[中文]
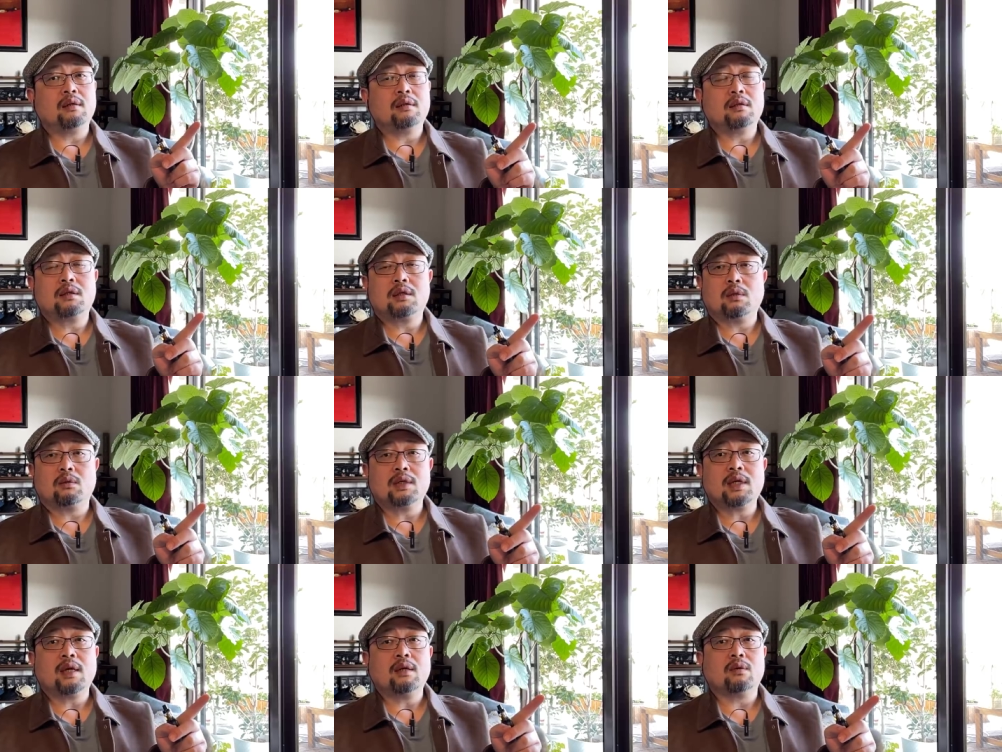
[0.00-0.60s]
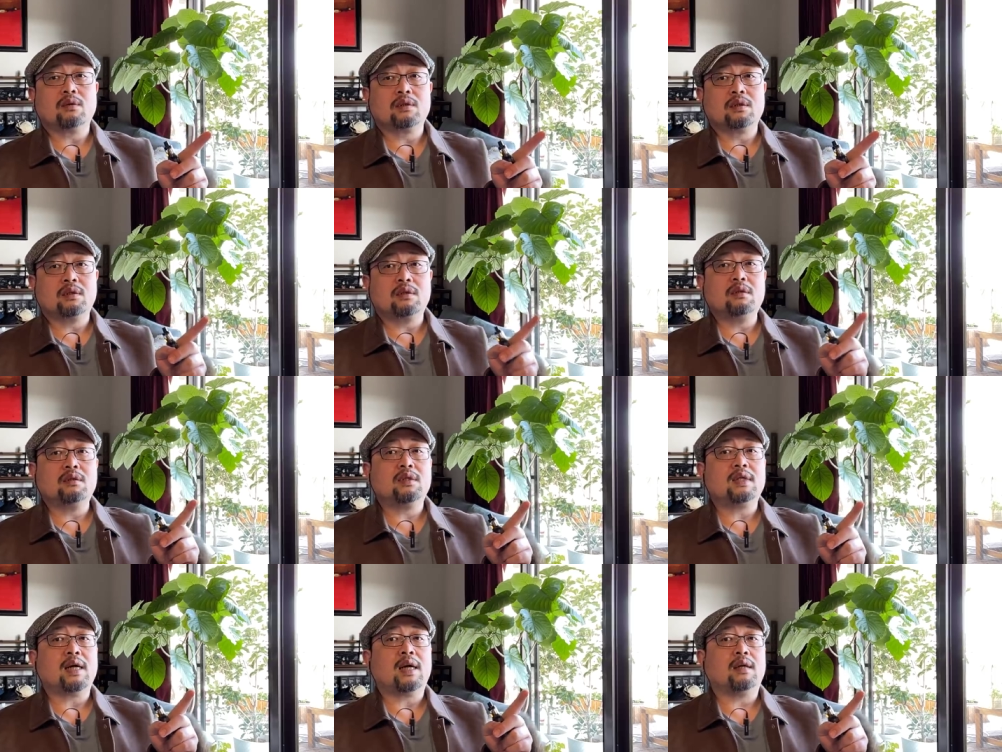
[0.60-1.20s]
手下有
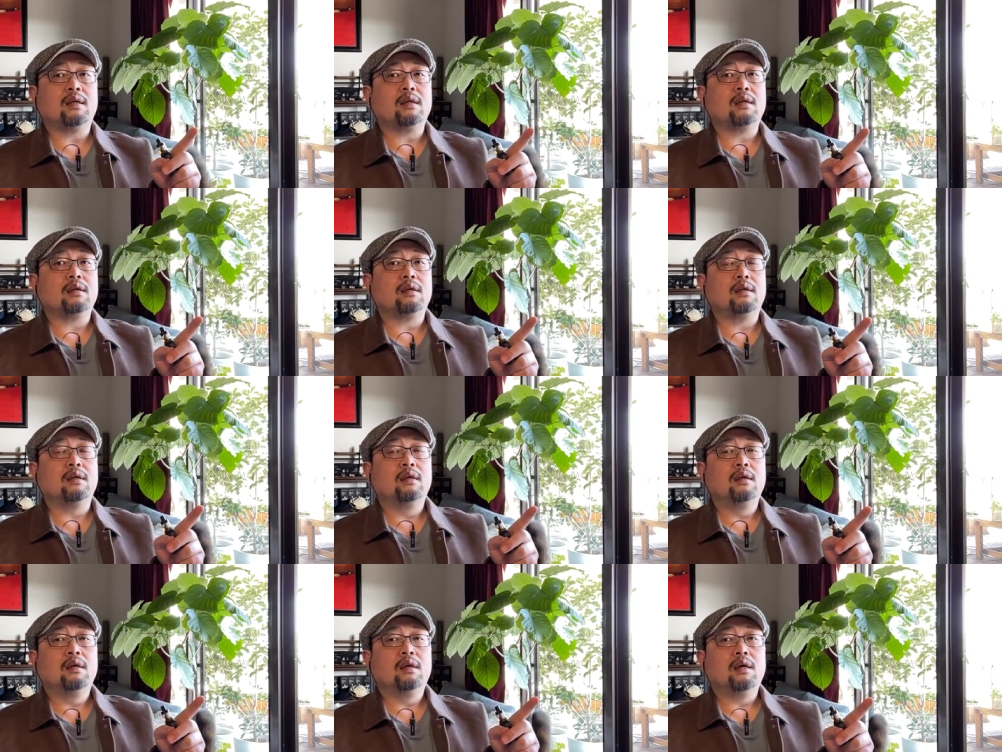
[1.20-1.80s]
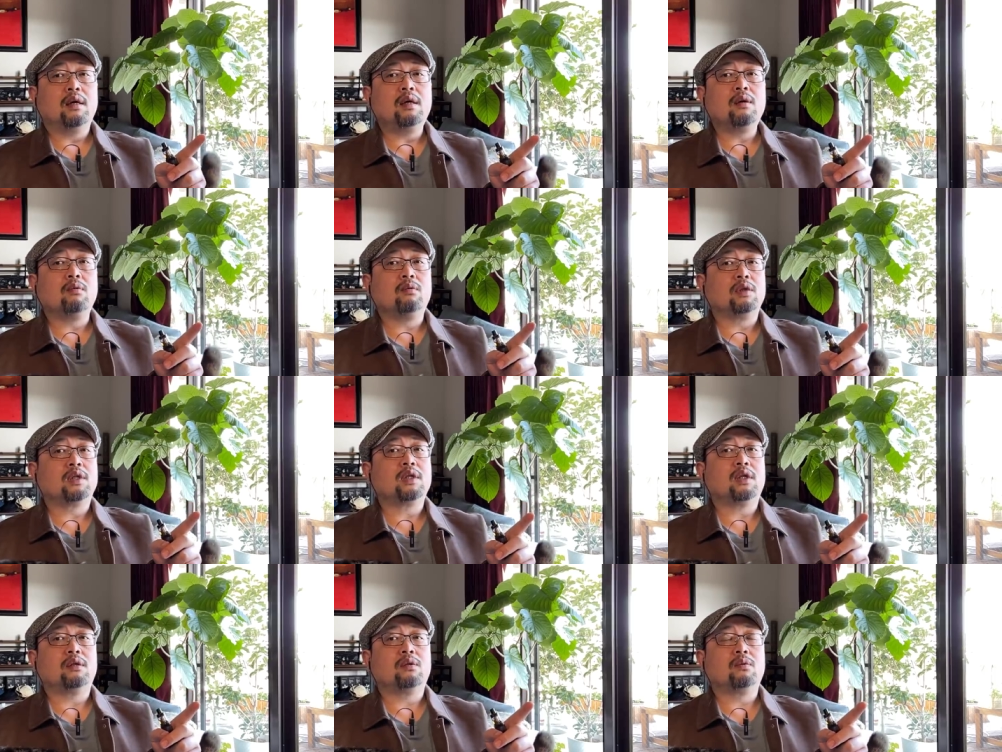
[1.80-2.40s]
四家这个 A 股
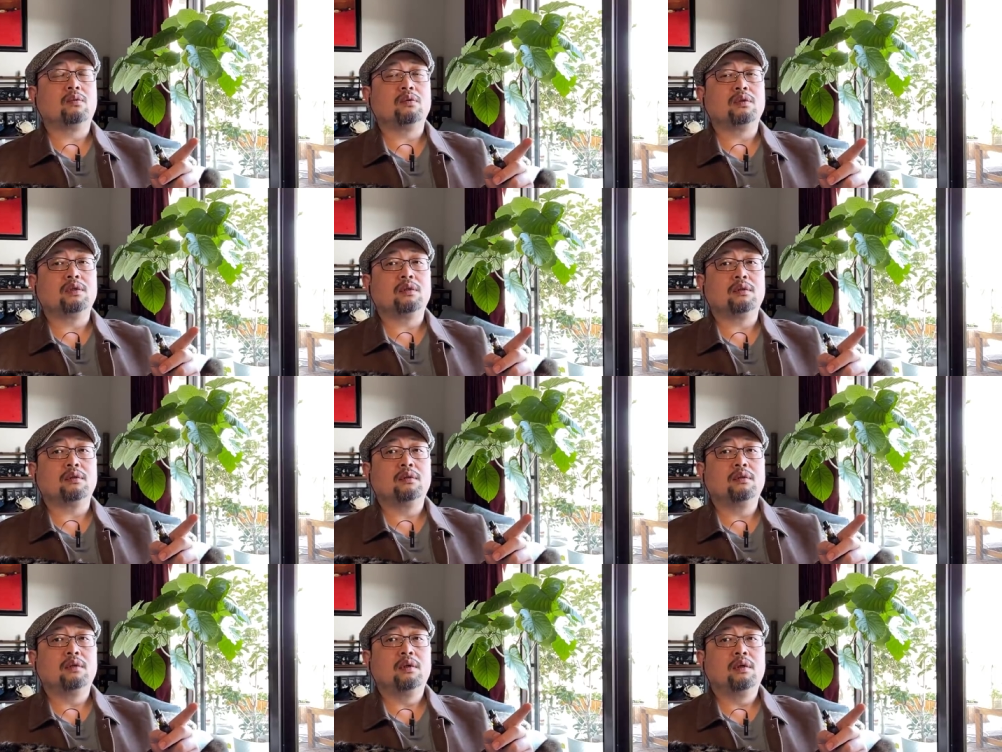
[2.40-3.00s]
的上市公司，